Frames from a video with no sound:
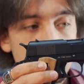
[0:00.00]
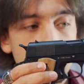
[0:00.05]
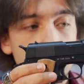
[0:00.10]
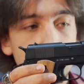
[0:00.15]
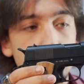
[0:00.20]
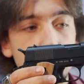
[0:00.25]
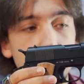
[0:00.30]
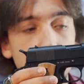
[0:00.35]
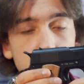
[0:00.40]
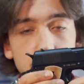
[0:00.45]

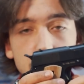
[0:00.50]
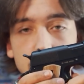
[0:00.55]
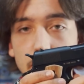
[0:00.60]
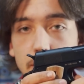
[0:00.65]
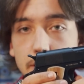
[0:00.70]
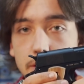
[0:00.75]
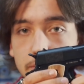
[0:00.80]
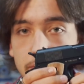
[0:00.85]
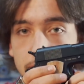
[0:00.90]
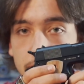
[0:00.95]
no to
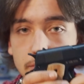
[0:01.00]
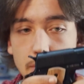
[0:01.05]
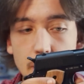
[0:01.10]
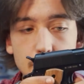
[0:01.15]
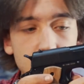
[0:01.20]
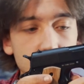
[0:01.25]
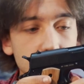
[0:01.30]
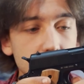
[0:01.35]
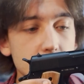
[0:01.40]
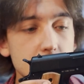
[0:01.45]
tutaj
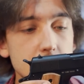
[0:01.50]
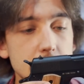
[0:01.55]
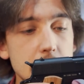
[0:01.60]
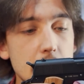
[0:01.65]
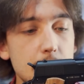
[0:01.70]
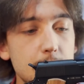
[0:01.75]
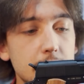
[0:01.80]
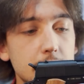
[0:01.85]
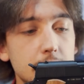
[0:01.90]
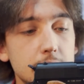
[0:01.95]
mamy
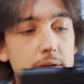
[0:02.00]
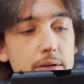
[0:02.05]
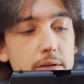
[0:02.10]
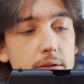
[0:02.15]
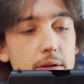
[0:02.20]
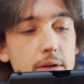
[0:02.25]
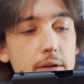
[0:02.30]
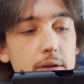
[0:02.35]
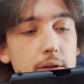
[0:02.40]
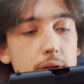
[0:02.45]
zamek
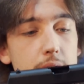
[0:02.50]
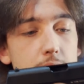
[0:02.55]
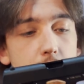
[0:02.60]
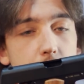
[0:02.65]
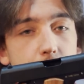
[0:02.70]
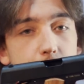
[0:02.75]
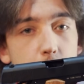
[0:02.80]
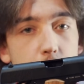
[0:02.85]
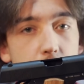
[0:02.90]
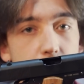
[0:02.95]
z
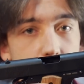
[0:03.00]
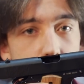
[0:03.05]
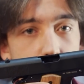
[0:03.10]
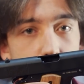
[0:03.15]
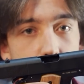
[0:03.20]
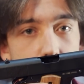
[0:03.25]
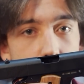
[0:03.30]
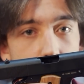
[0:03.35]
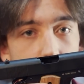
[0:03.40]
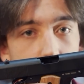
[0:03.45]
tworzywa
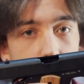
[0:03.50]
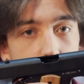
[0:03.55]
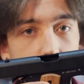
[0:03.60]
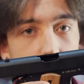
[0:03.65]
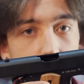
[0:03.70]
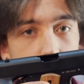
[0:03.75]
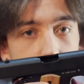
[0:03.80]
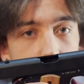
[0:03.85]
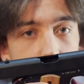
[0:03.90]
sztucznego.